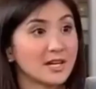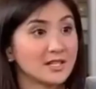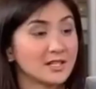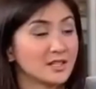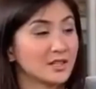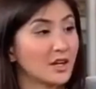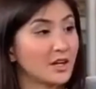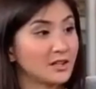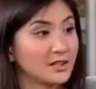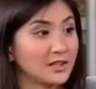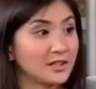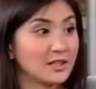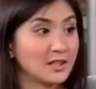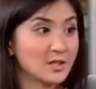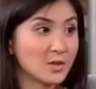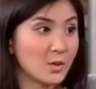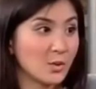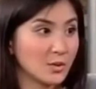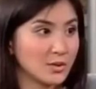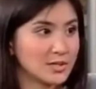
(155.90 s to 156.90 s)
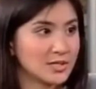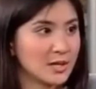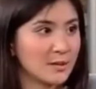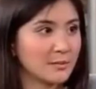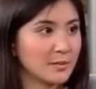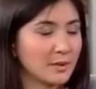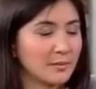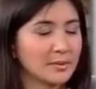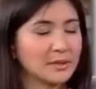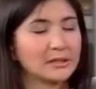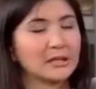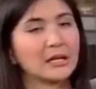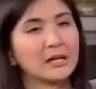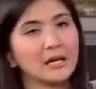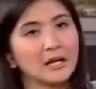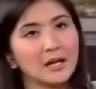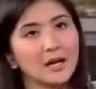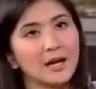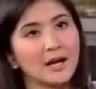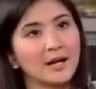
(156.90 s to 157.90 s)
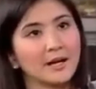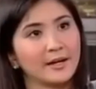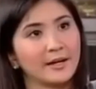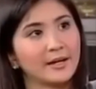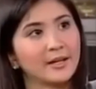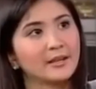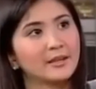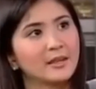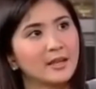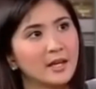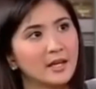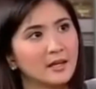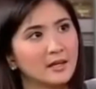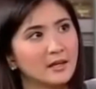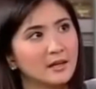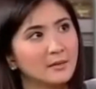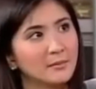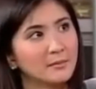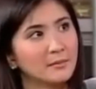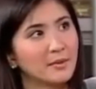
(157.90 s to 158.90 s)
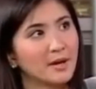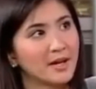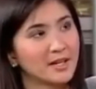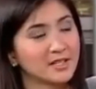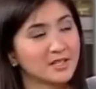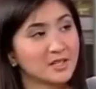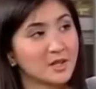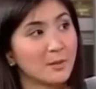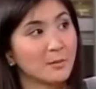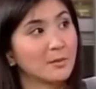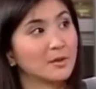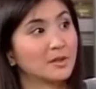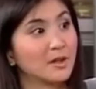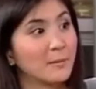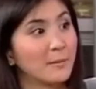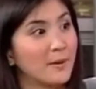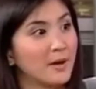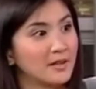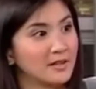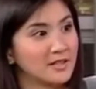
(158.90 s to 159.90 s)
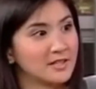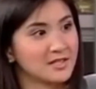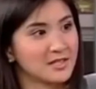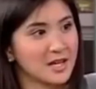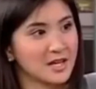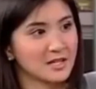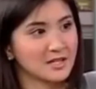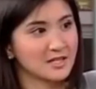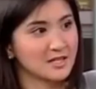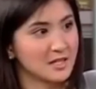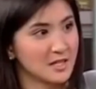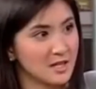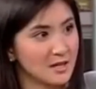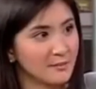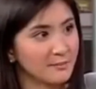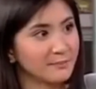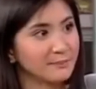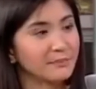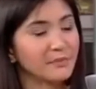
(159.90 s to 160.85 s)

I started as wholesome naman talaga. And then, I stumbled upon the sexy.